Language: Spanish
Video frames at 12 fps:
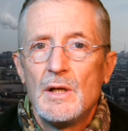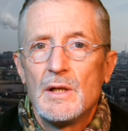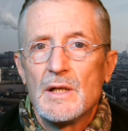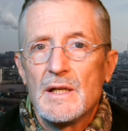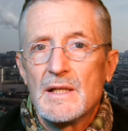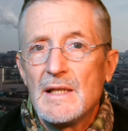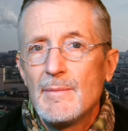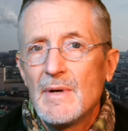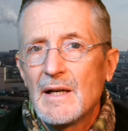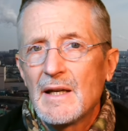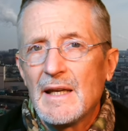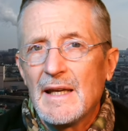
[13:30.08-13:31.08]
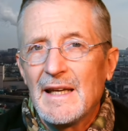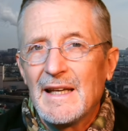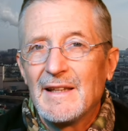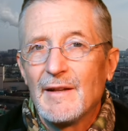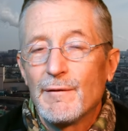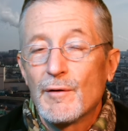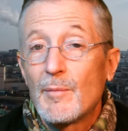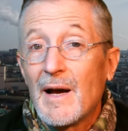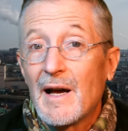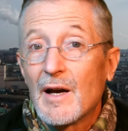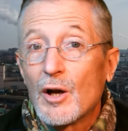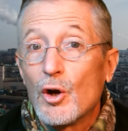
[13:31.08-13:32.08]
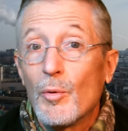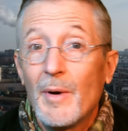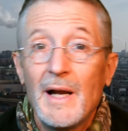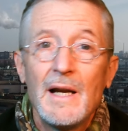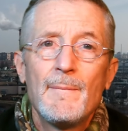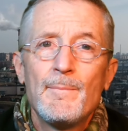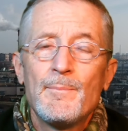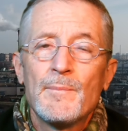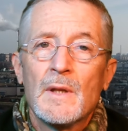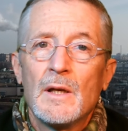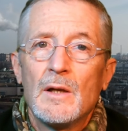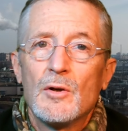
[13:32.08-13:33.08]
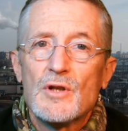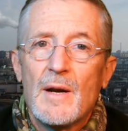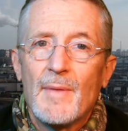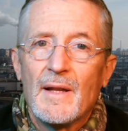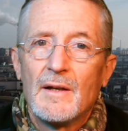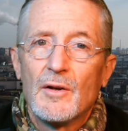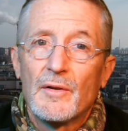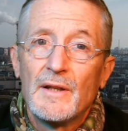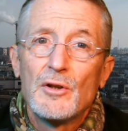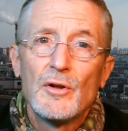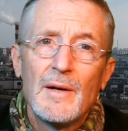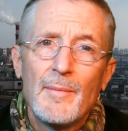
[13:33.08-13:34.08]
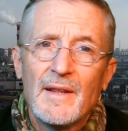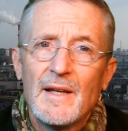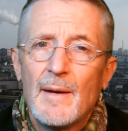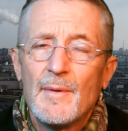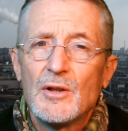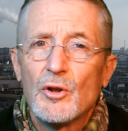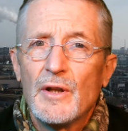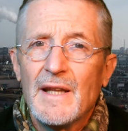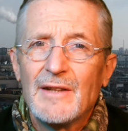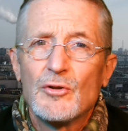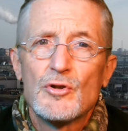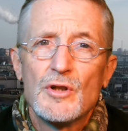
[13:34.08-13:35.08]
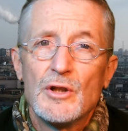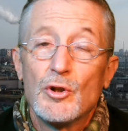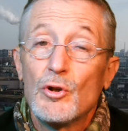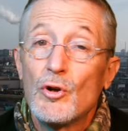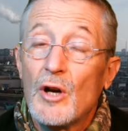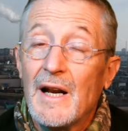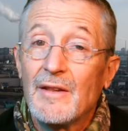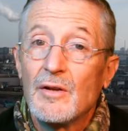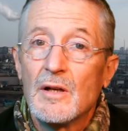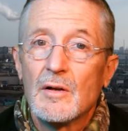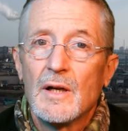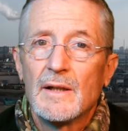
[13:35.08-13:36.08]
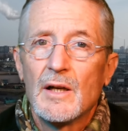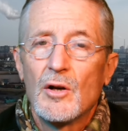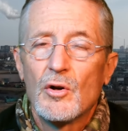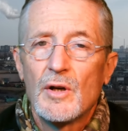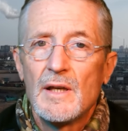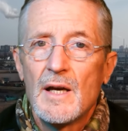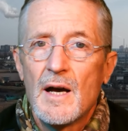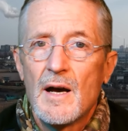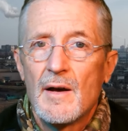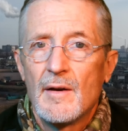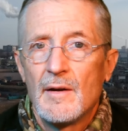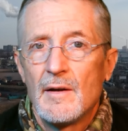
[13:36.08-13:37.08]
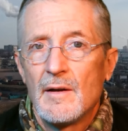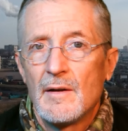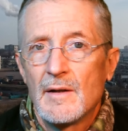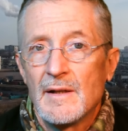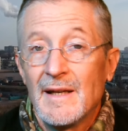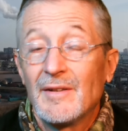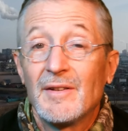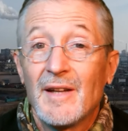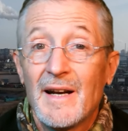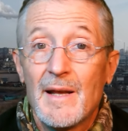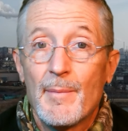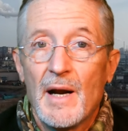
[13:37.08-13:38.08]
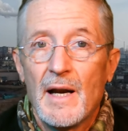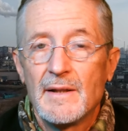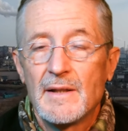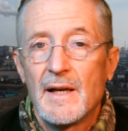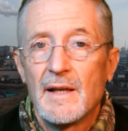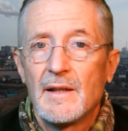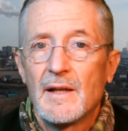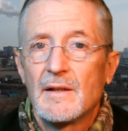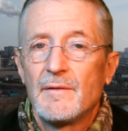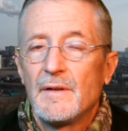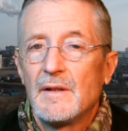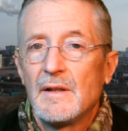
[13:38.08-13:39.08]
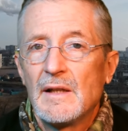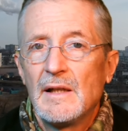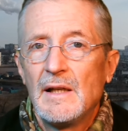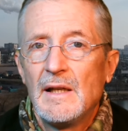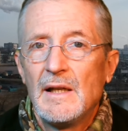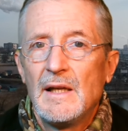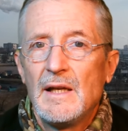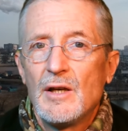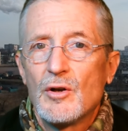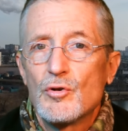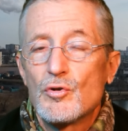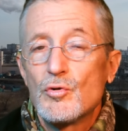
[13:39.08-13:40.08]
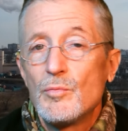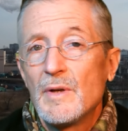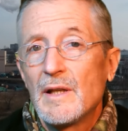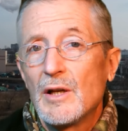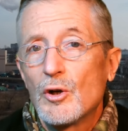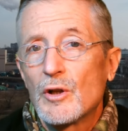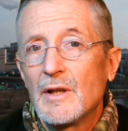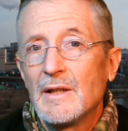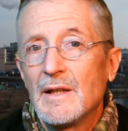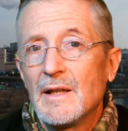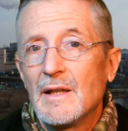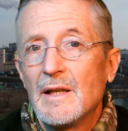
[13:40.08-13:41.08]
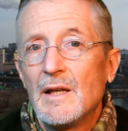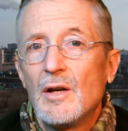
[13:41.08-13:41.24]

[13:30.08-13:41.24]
Se estima que de forma global los centros de almacenamiento de datos y todo lo relacionado con la tecnología eh, necesaria para la inteligencia artificial consume del orden de